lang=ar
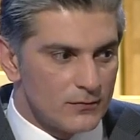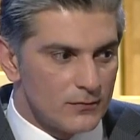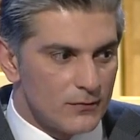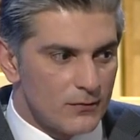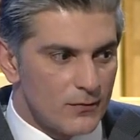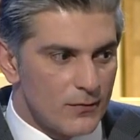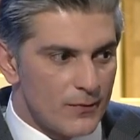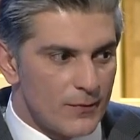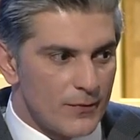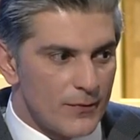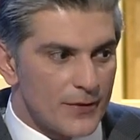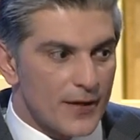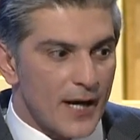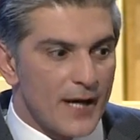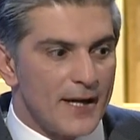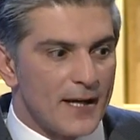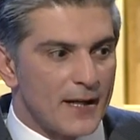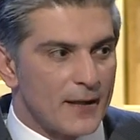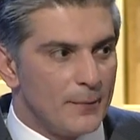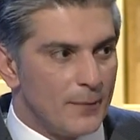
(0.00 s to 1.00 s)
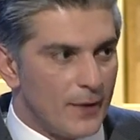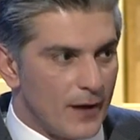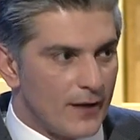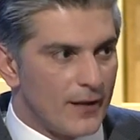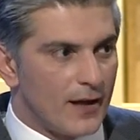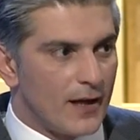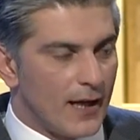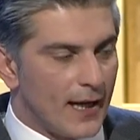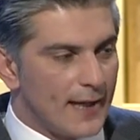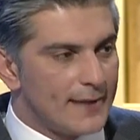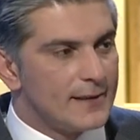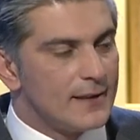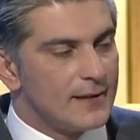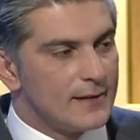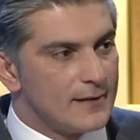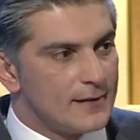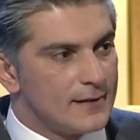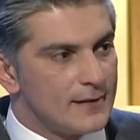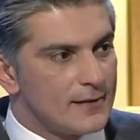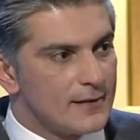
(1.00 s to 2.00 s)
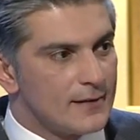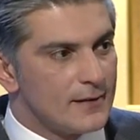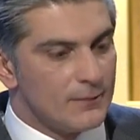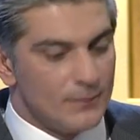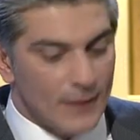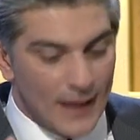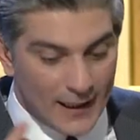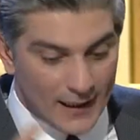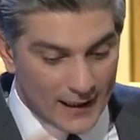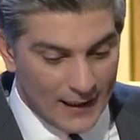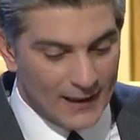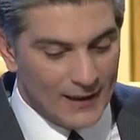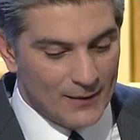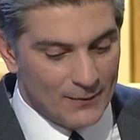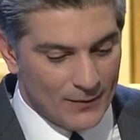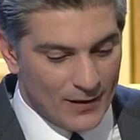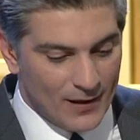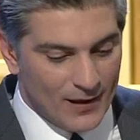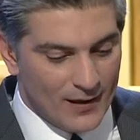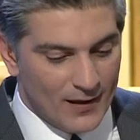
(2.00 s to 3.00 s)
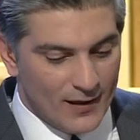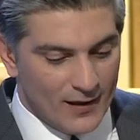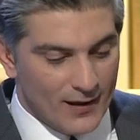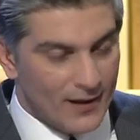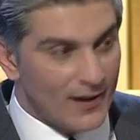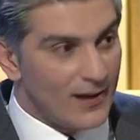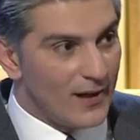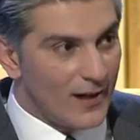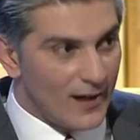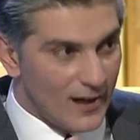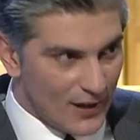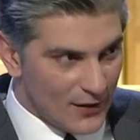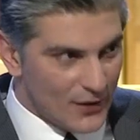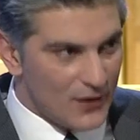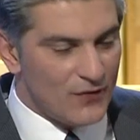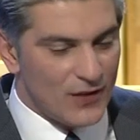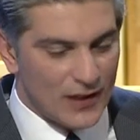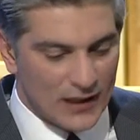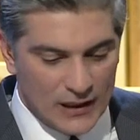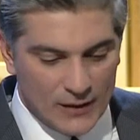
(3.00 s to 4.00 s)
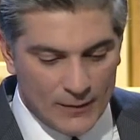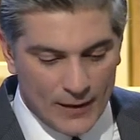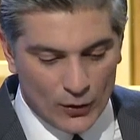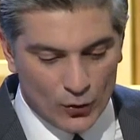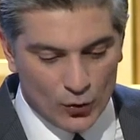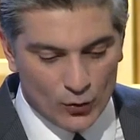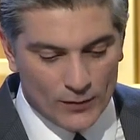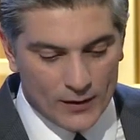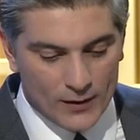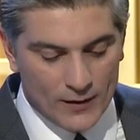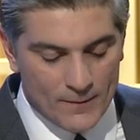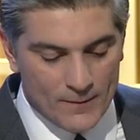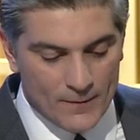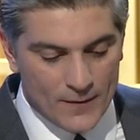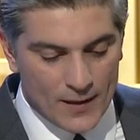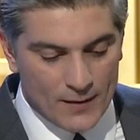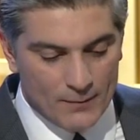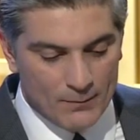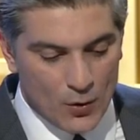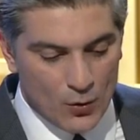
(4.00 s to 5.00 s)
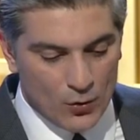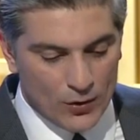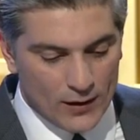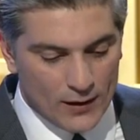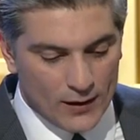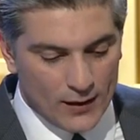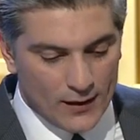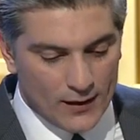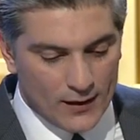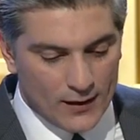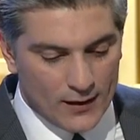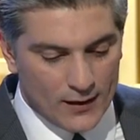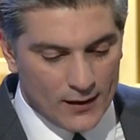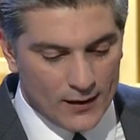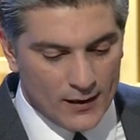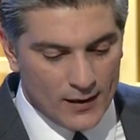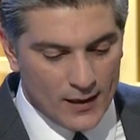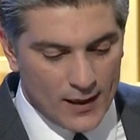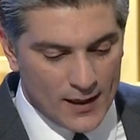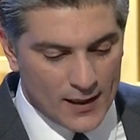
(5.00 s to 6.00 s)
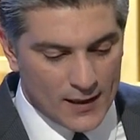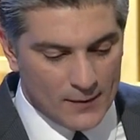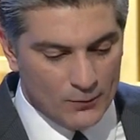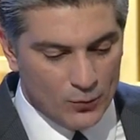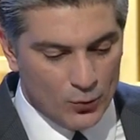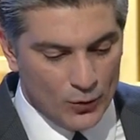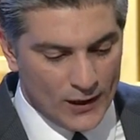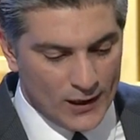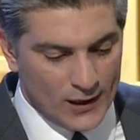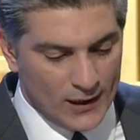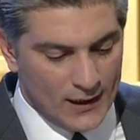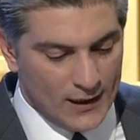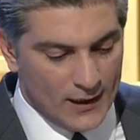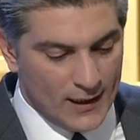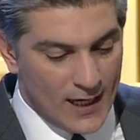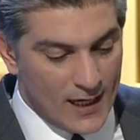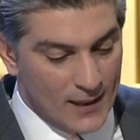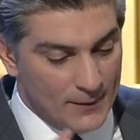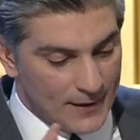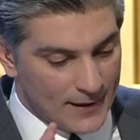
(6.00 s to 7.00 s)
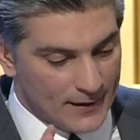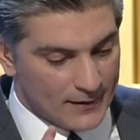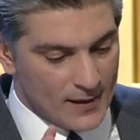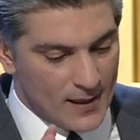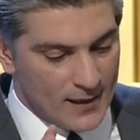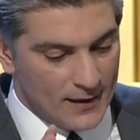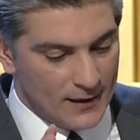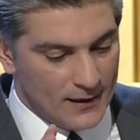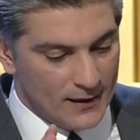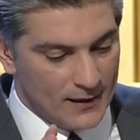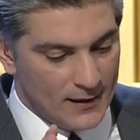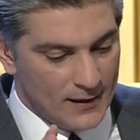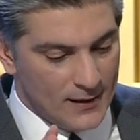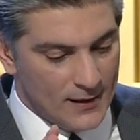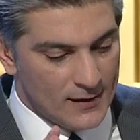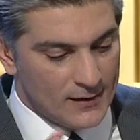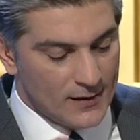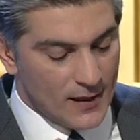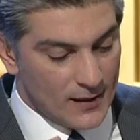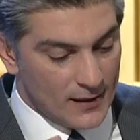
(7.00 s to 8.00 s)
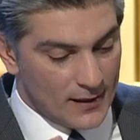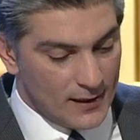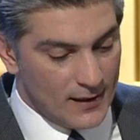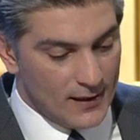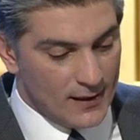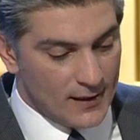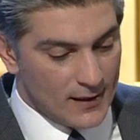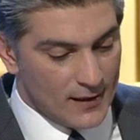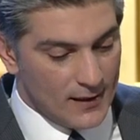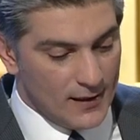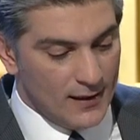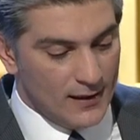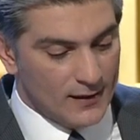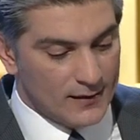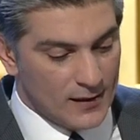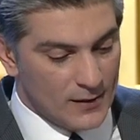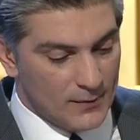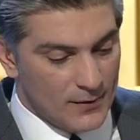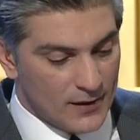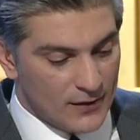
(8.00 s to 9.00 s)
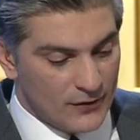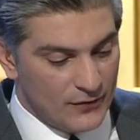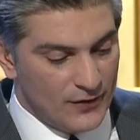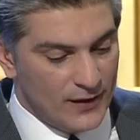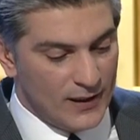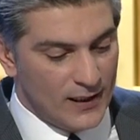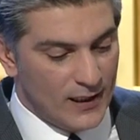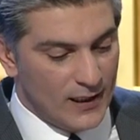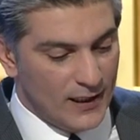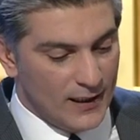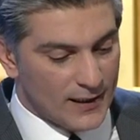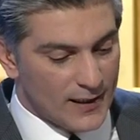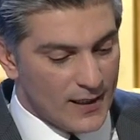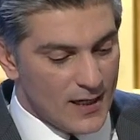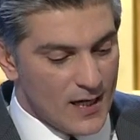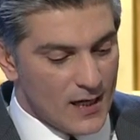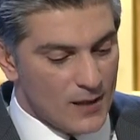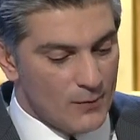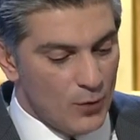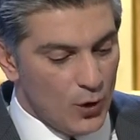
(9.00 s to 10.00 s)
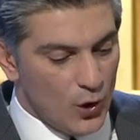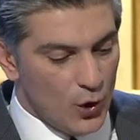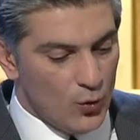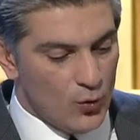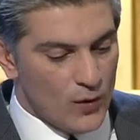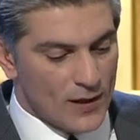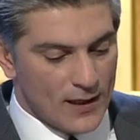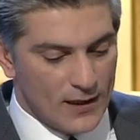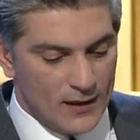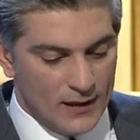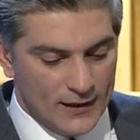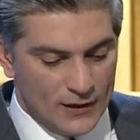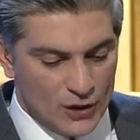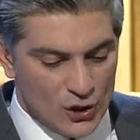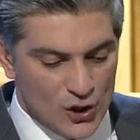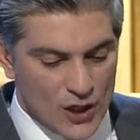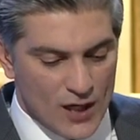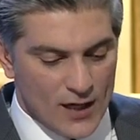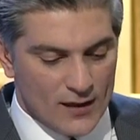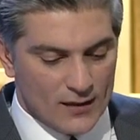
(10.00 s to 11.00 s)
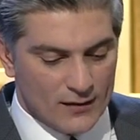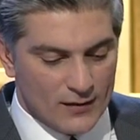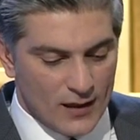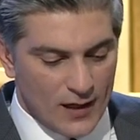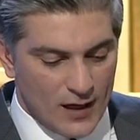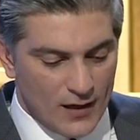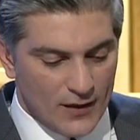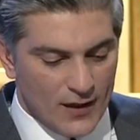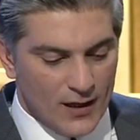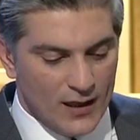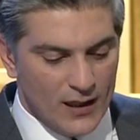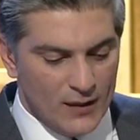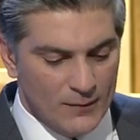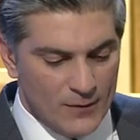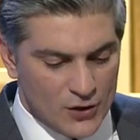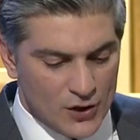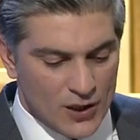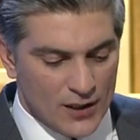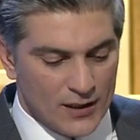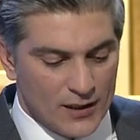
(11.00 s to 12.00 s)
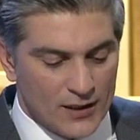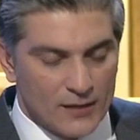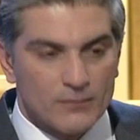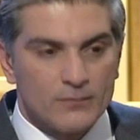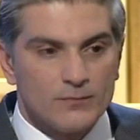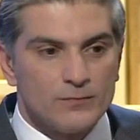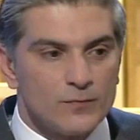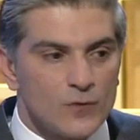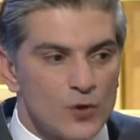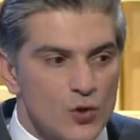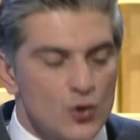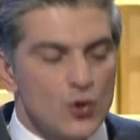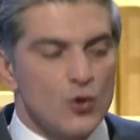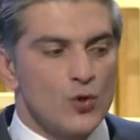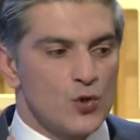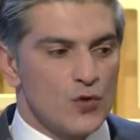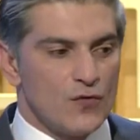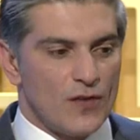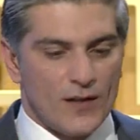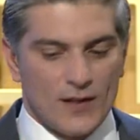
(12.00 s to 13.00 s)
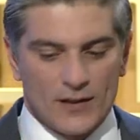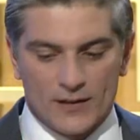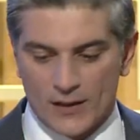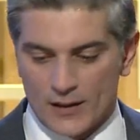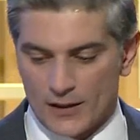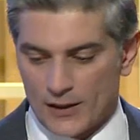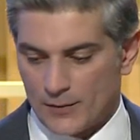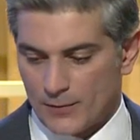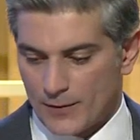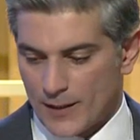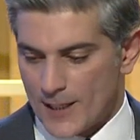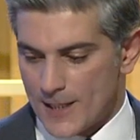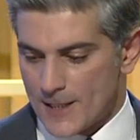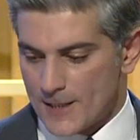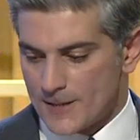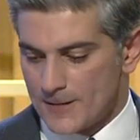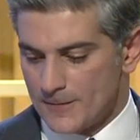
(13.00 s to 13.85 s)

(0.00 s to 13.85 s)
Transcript: نعم رايك بهذا العدد مع العلم اضيف لك لمعلومه موقع آه ارب ويكلي البريطاني تقرير اعتبر فيه العراق محورا لتجاره الاعضاء البشريه شلون نشوف هذا التقرير برايك